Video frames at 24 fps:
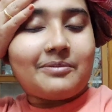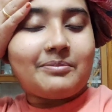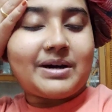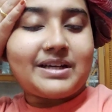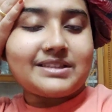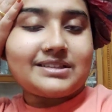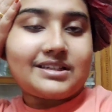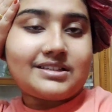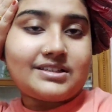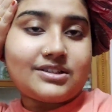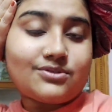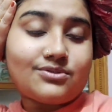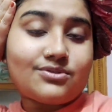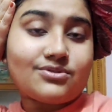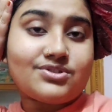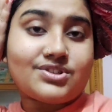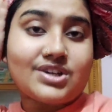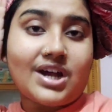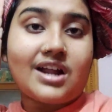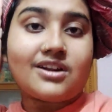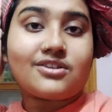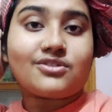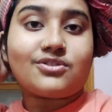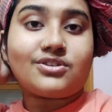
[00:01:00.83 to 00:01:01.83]
মাথায় যেহেতু
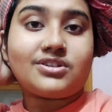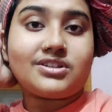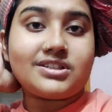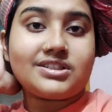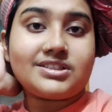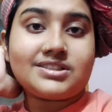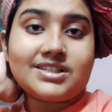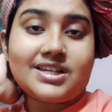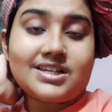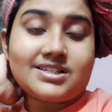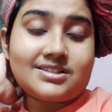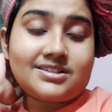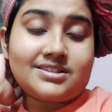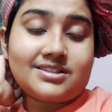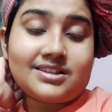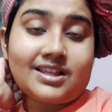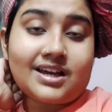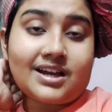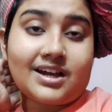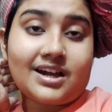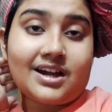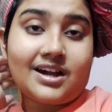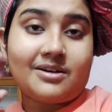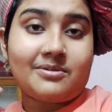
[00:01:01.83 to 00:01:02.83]
চান করে নিয়েছি এসিতে
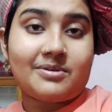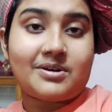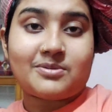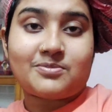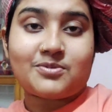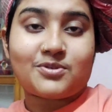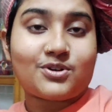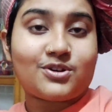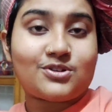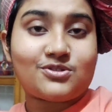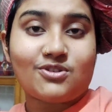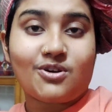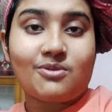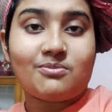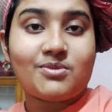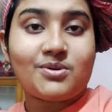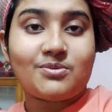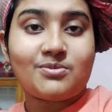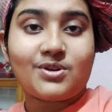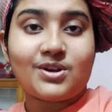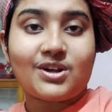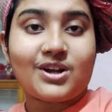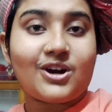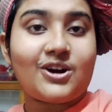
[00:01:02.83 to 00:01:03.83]
থাকা আমার পক্ষে
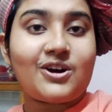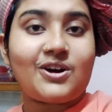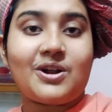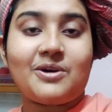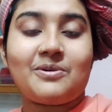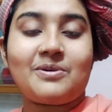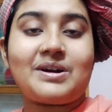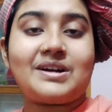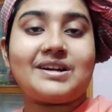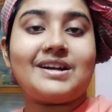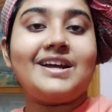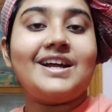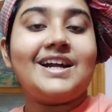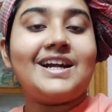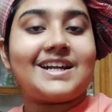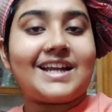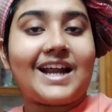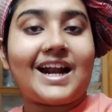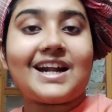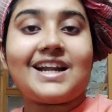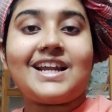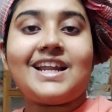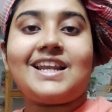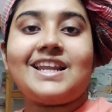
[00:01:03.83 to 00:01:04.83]
সম্ভব নয় কারণ আমার
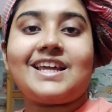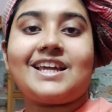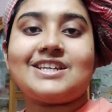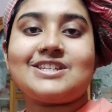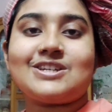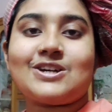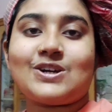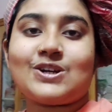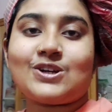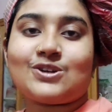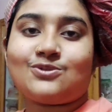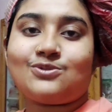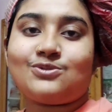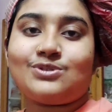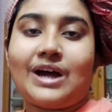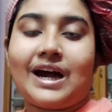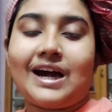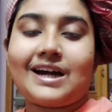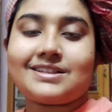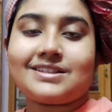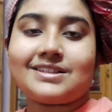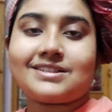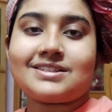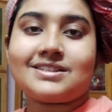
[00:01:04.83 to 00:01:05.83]
ঠান্ডা লেগে যাওয়ার একটু
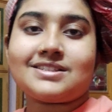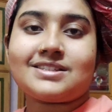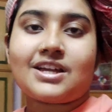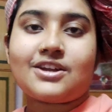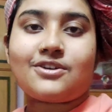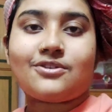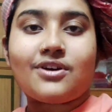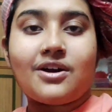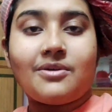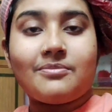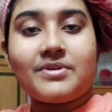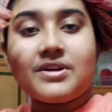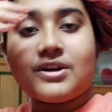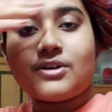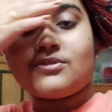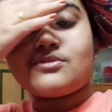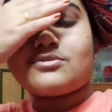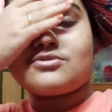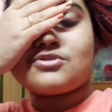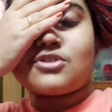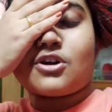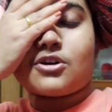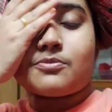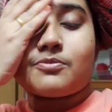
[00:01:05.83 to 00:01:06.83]
ধাত আছে যাই হোক আমি
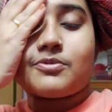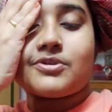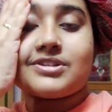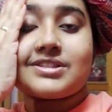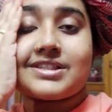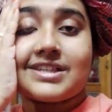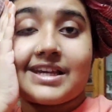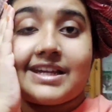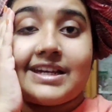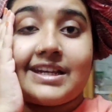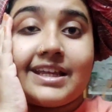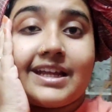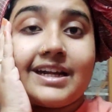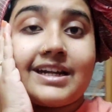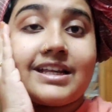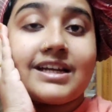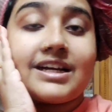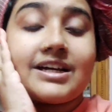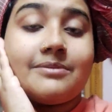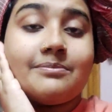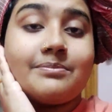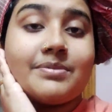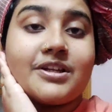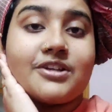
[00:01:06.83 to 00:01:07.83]
এখন ঝটপট স্কিন
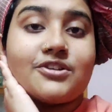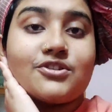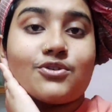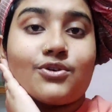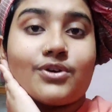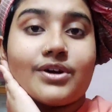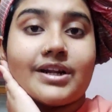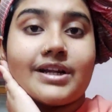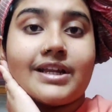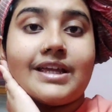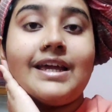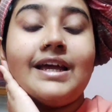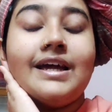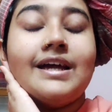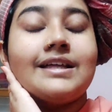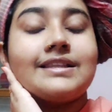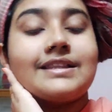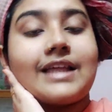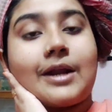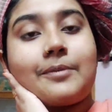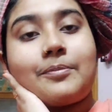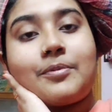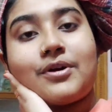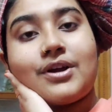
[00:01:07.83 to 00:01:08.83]
কেয়ারটা কমপ্লিট করে নিই
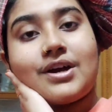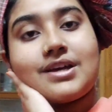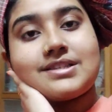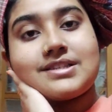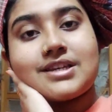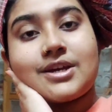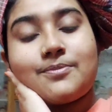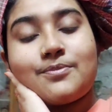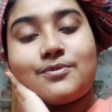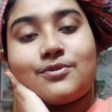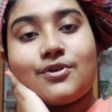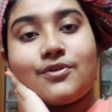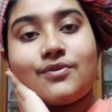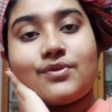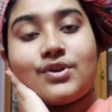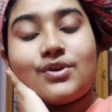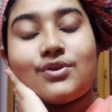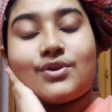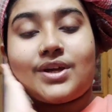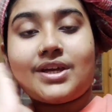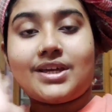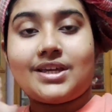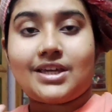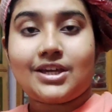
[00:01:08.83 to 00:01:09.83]
তারপরে আজকের পুরো
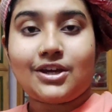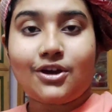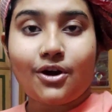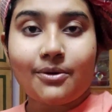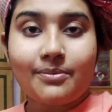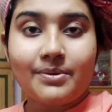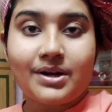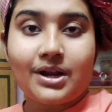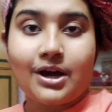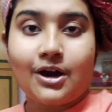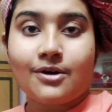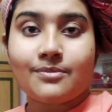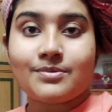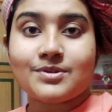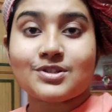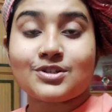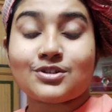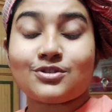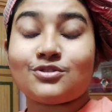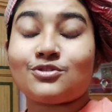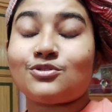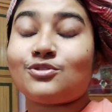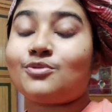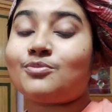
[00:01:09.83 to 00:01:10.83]
ভিডিওটা কি হবে না হবে
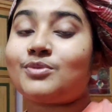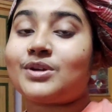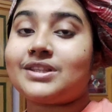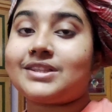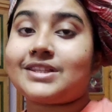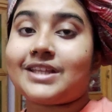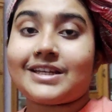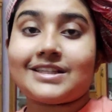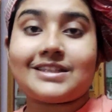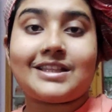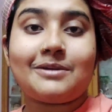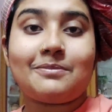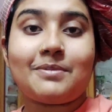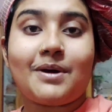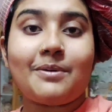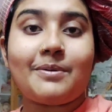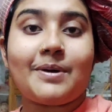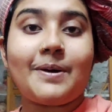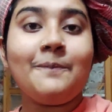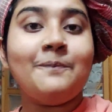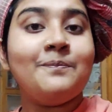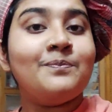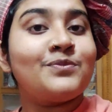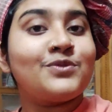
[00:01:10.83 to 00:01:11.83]
সেটা তো তোমরা দেখতেই
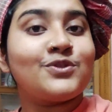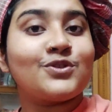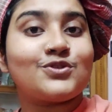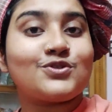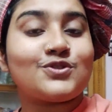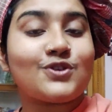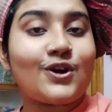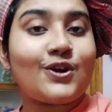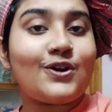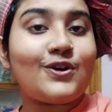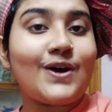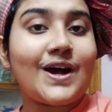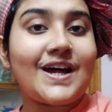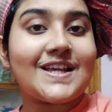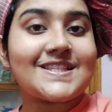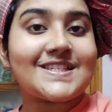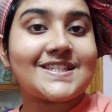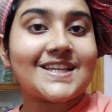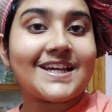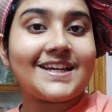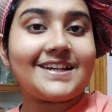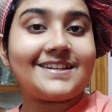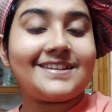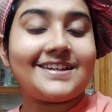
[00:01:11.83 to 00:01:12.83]
পাবে তো চলো
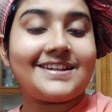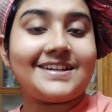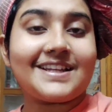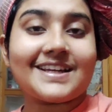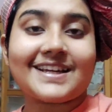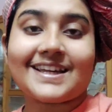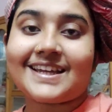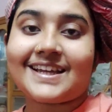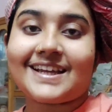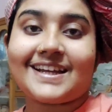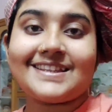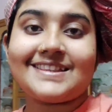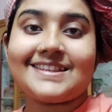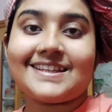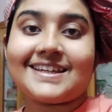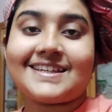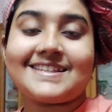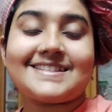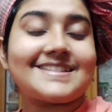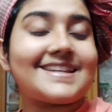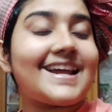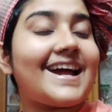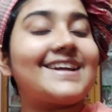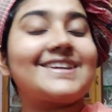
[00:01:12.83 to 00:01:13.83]
আজকের দিনটাকে এখান
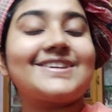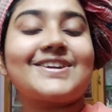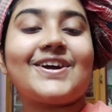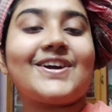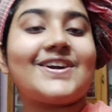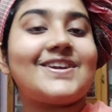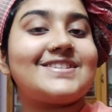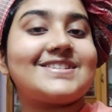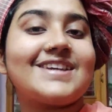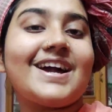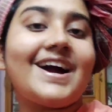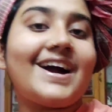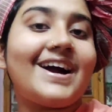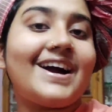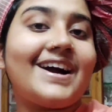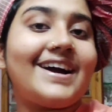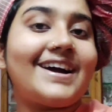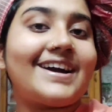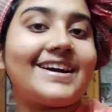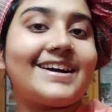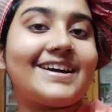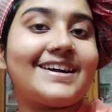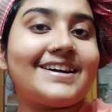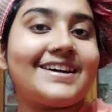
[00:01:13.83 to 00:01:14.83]
থেকে স্টার্ট করা যাক